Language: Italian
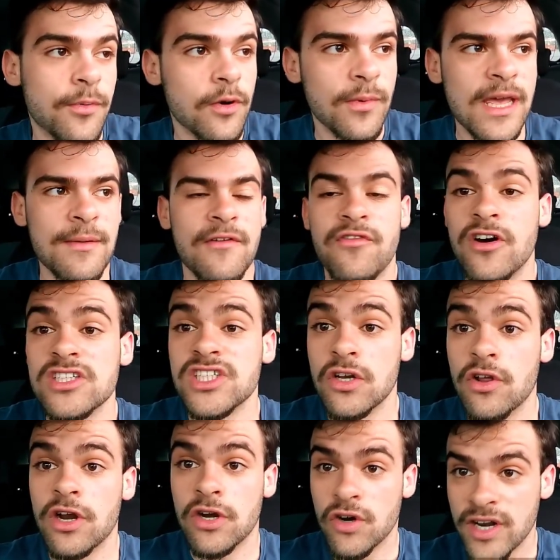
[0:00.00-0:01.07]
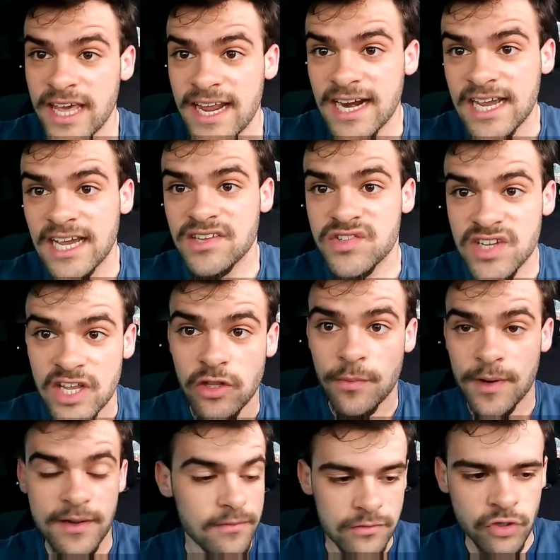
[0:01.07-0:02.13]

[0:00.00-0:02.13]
problema forse allora non era Caicedo,